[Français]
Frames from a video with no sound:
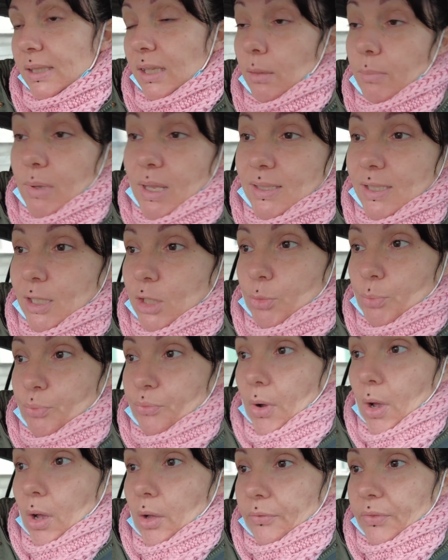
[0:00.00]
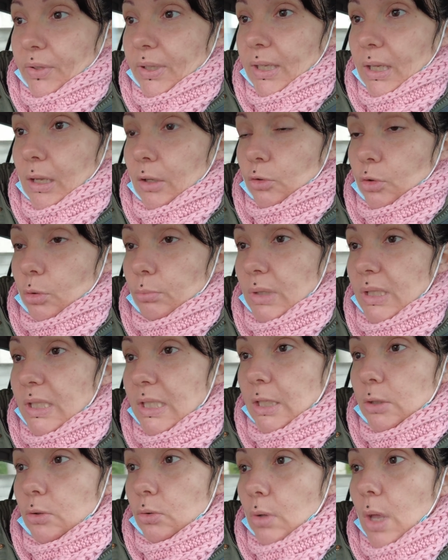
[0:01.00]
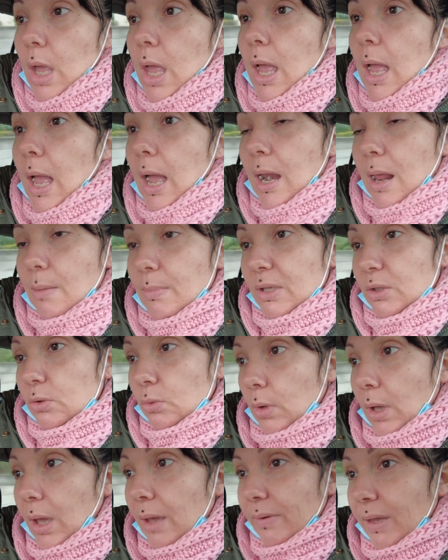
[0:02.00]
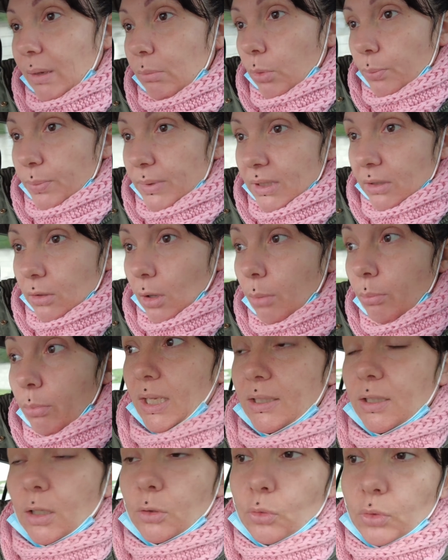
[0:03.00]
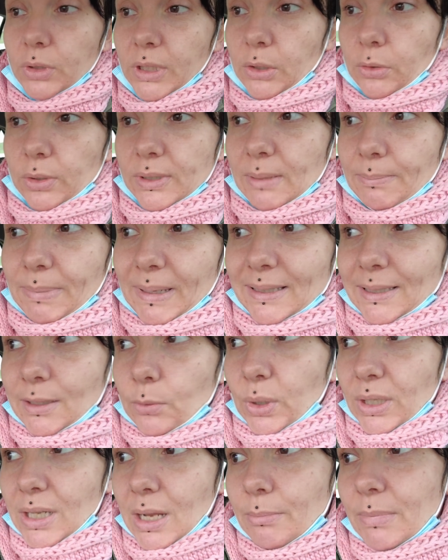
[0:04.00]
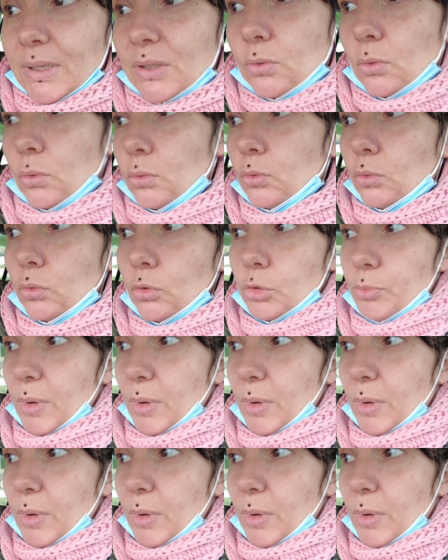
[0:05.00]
Ce qui est bien, c'est que je vais pouvoir rentrer entre midi et deux à la maison avec mon petit homme, étant donné que c'est pas très loin de la maison, donc je